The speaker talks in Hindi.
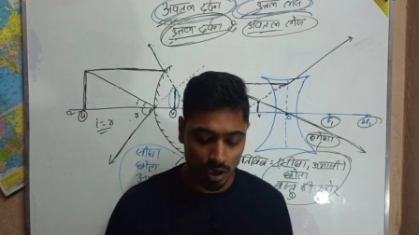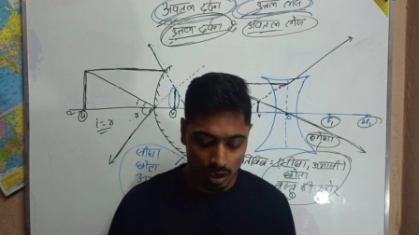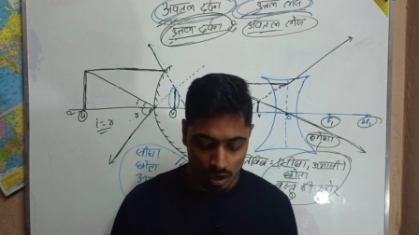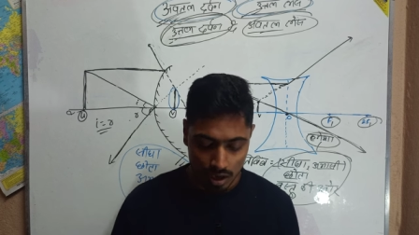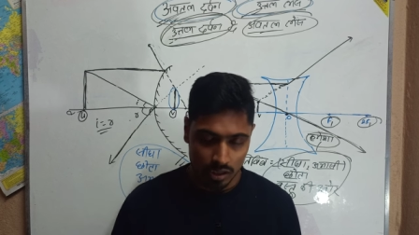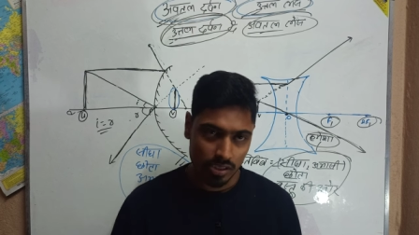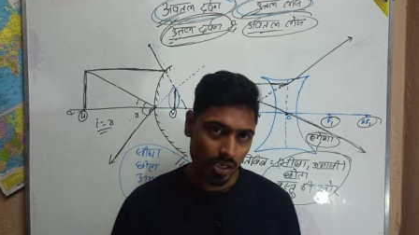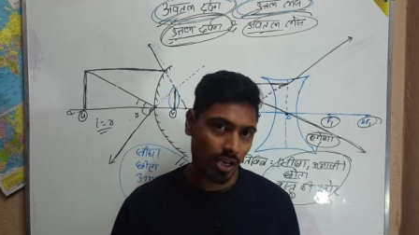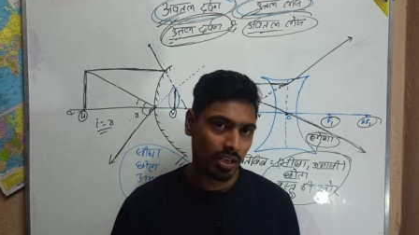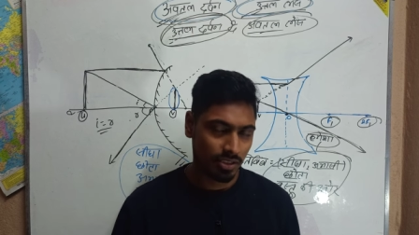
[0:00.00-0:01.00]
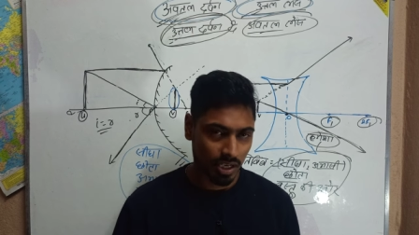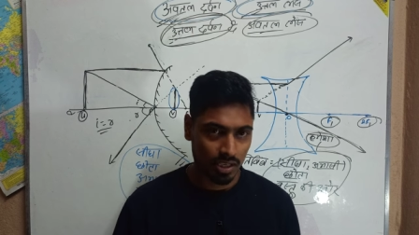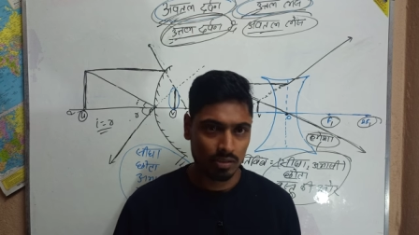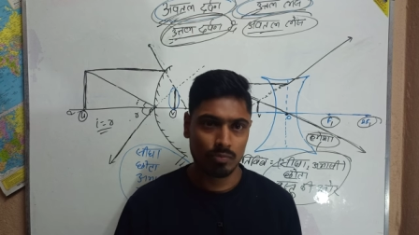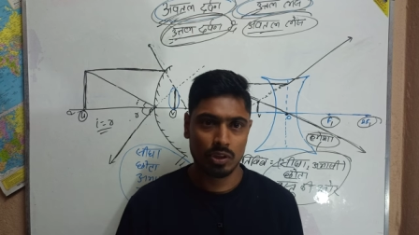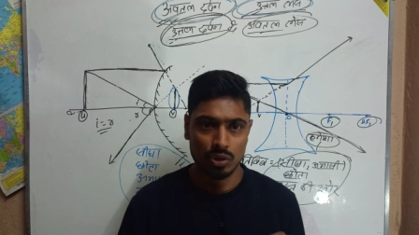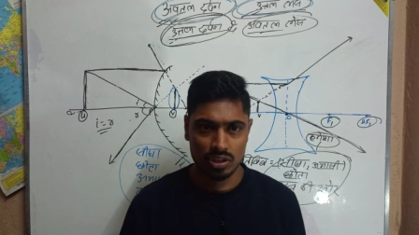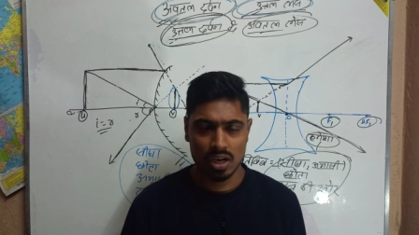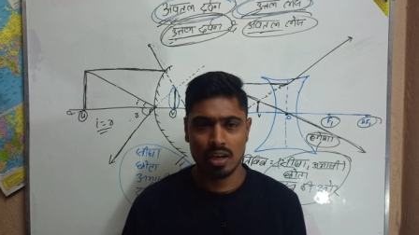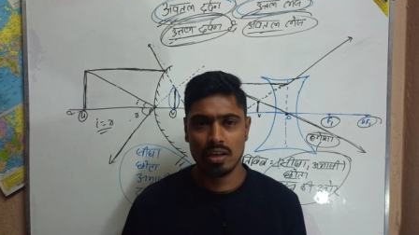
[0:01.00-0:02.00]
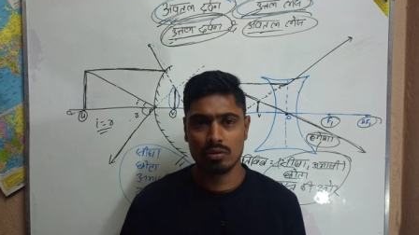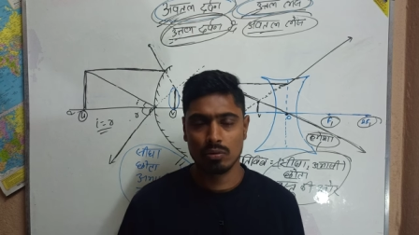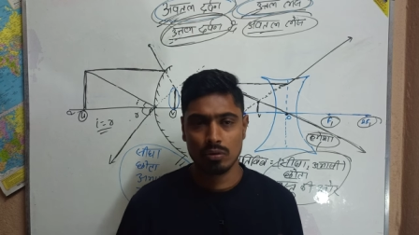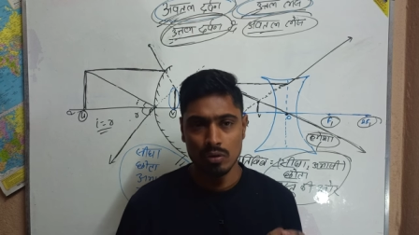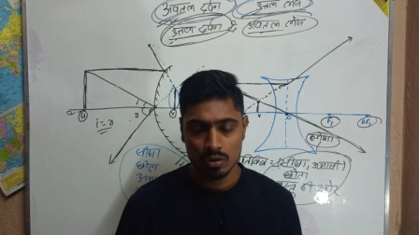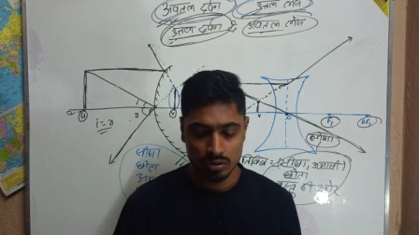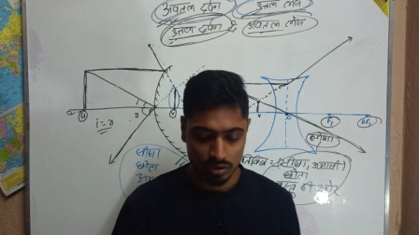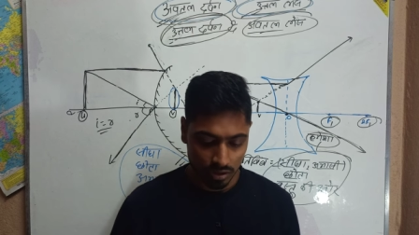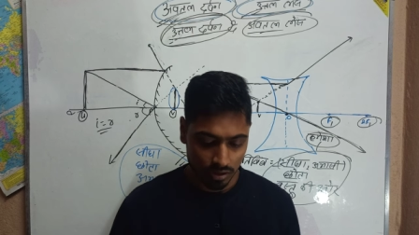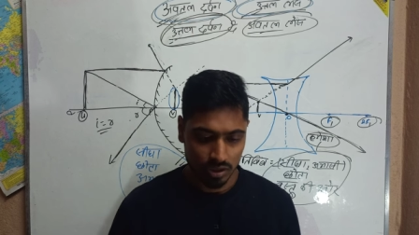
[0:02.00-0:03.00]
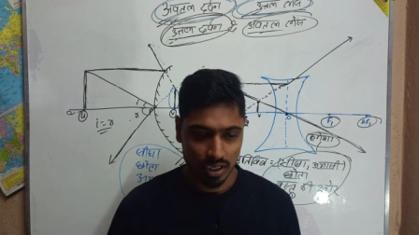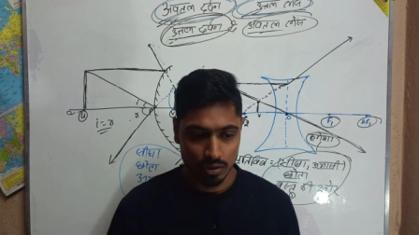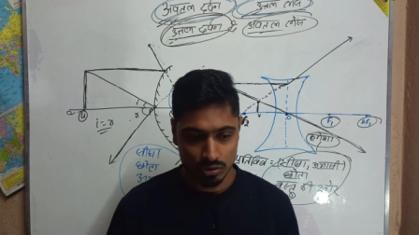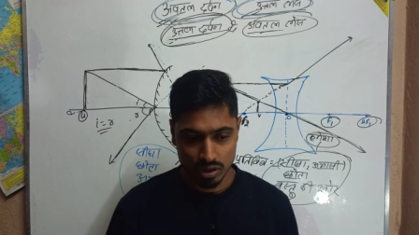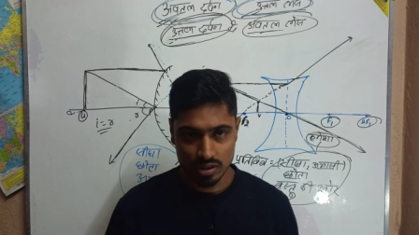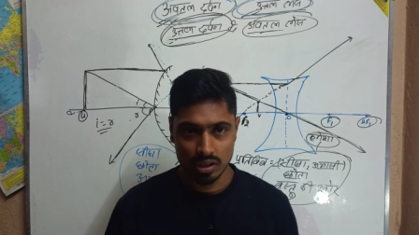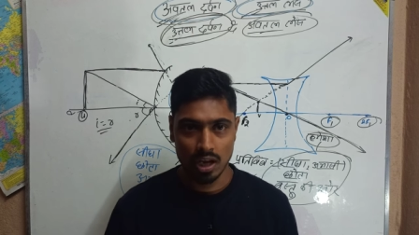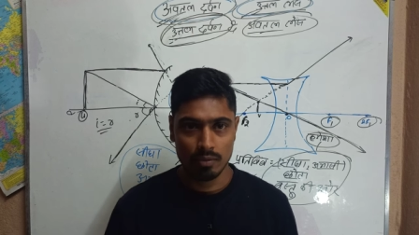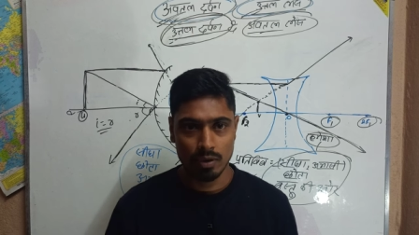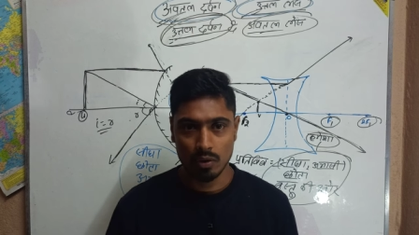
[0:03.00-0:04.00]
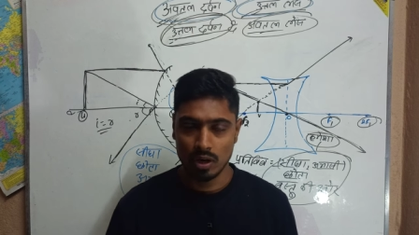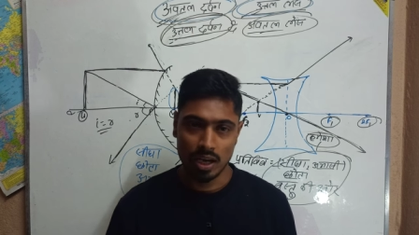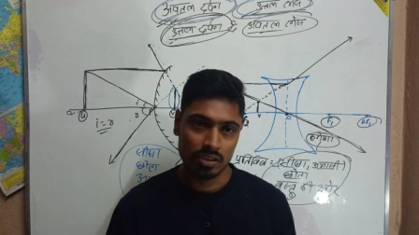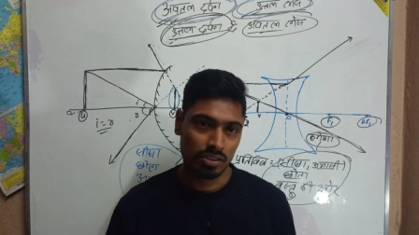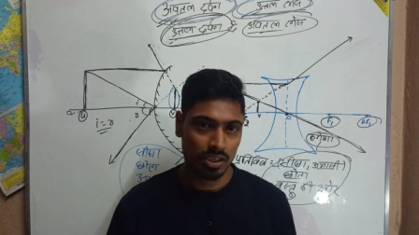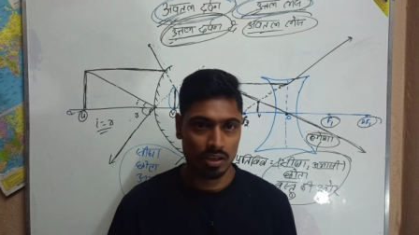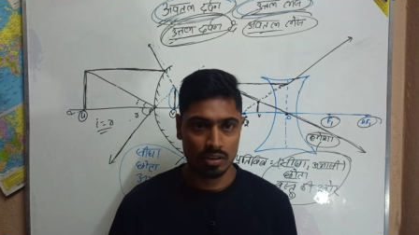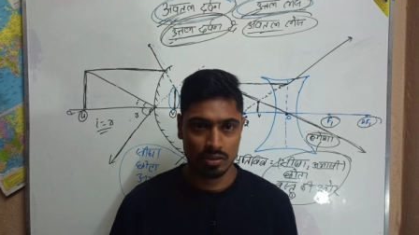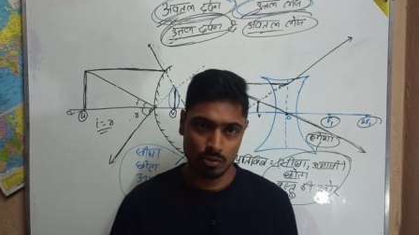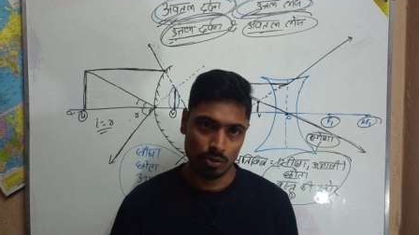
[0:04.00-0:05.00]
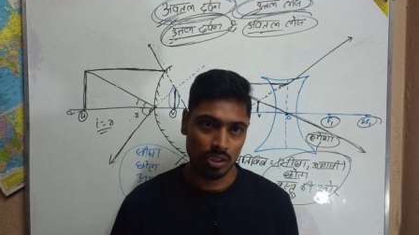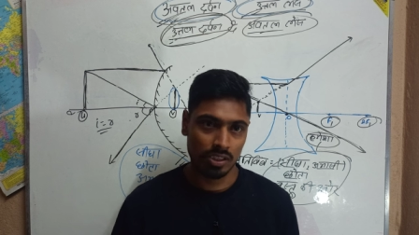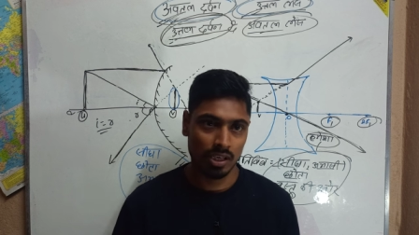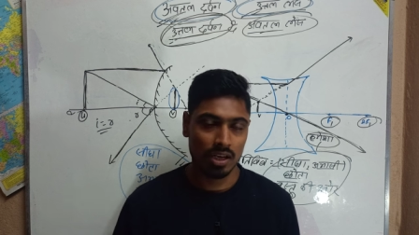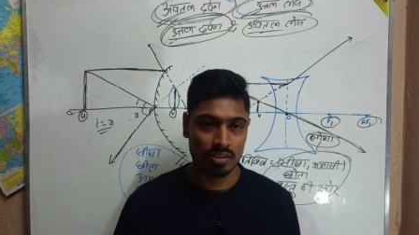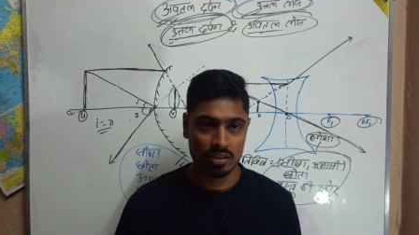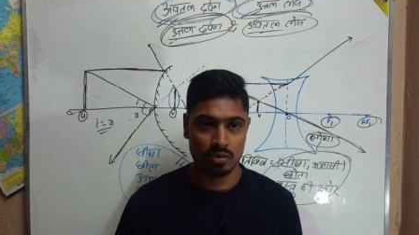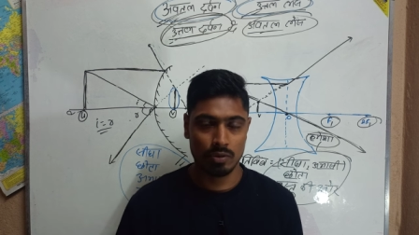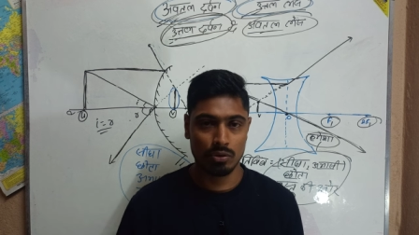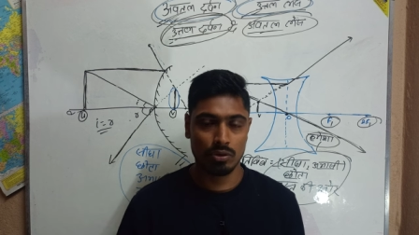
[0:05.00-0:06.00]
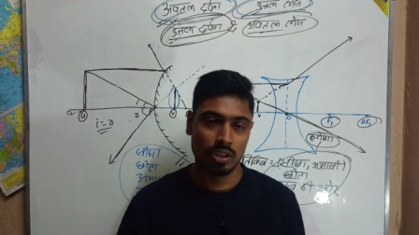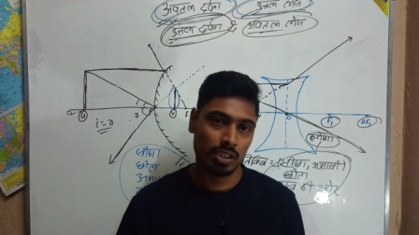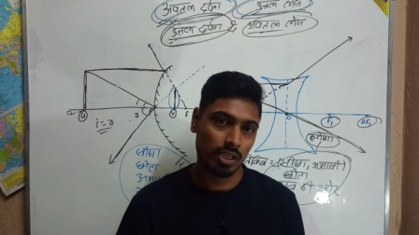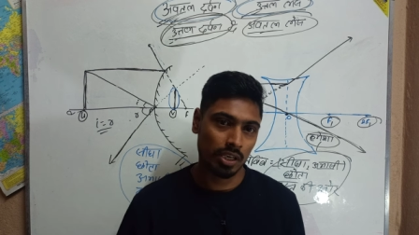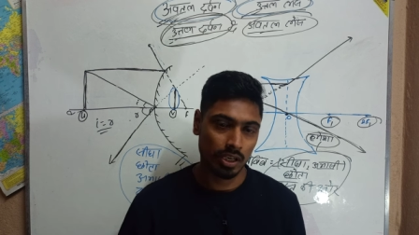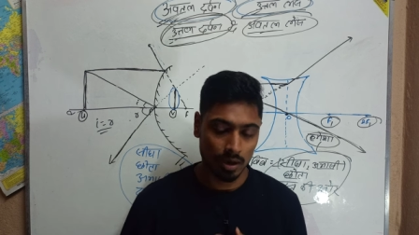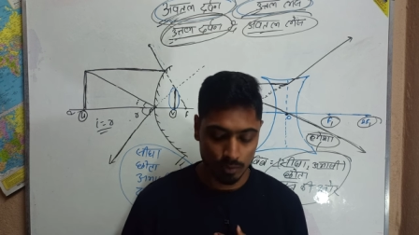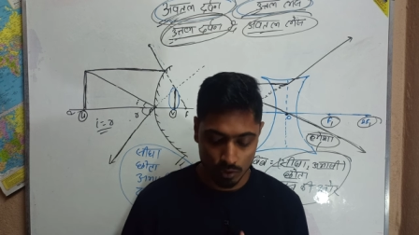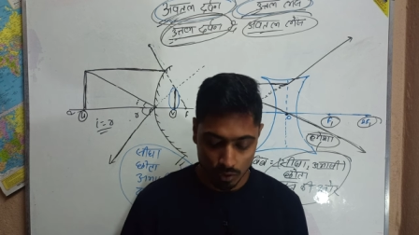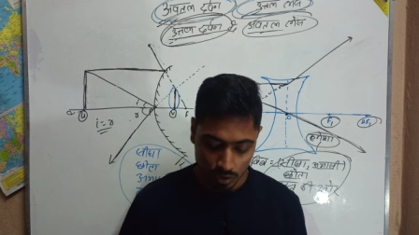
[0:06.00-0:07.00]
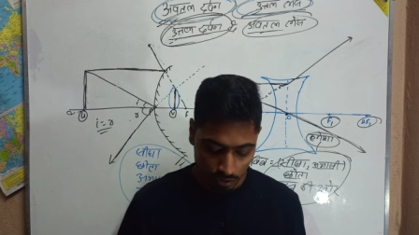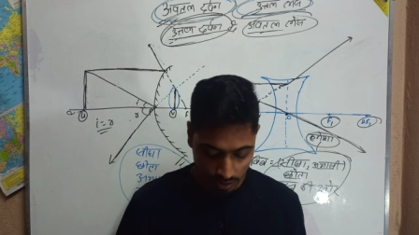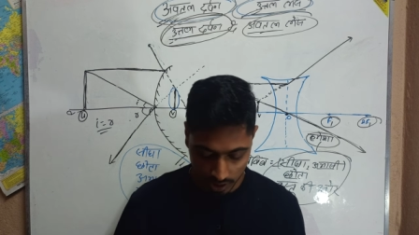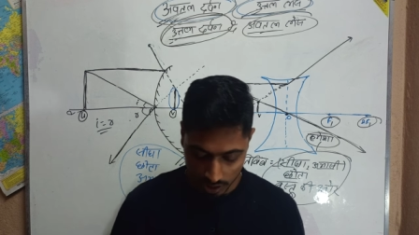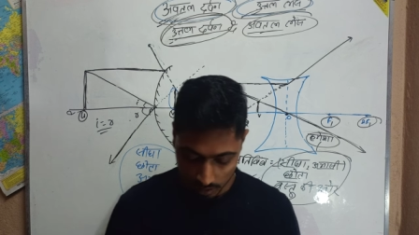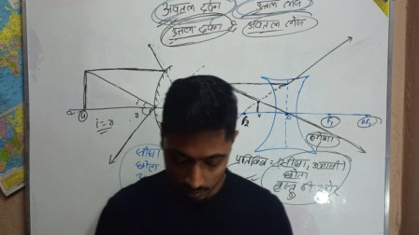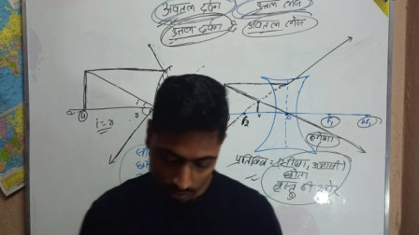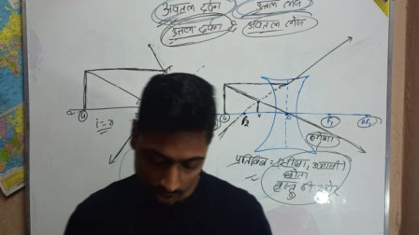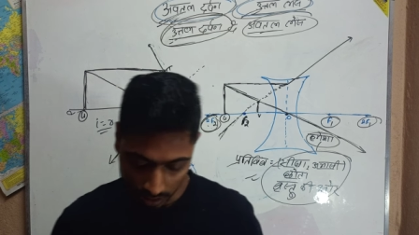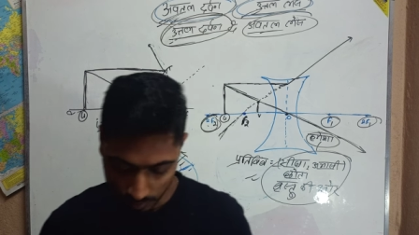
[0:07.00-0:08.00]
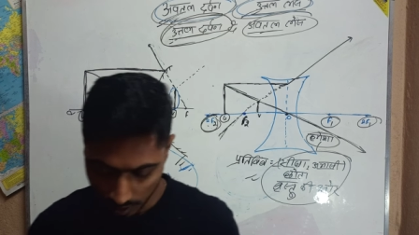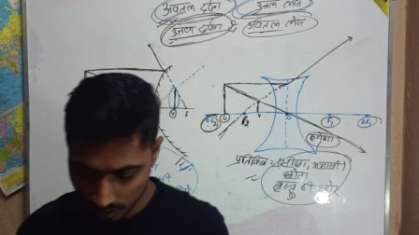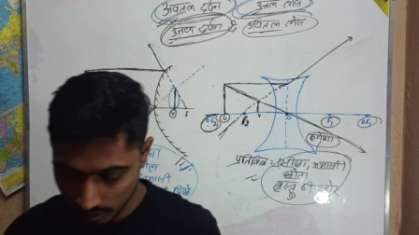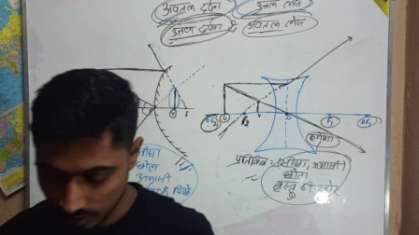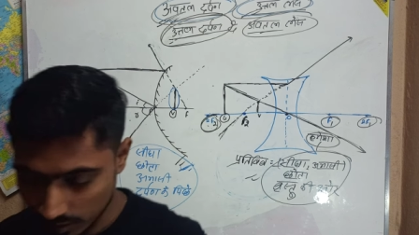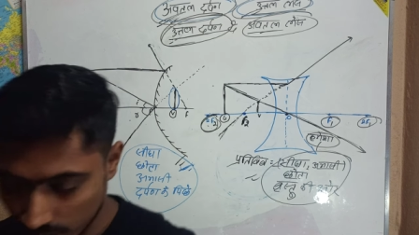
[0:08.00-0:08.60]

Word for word: होगा इसी कारण जय हिंद वीडियो अच्छा लगा तो चैनल को सब्सक्राइब और लाइक शेयर जरूर करिएगा ऐसे ऐसे वीडियो देते रहेंगे आपको ठीक है धन्यवाद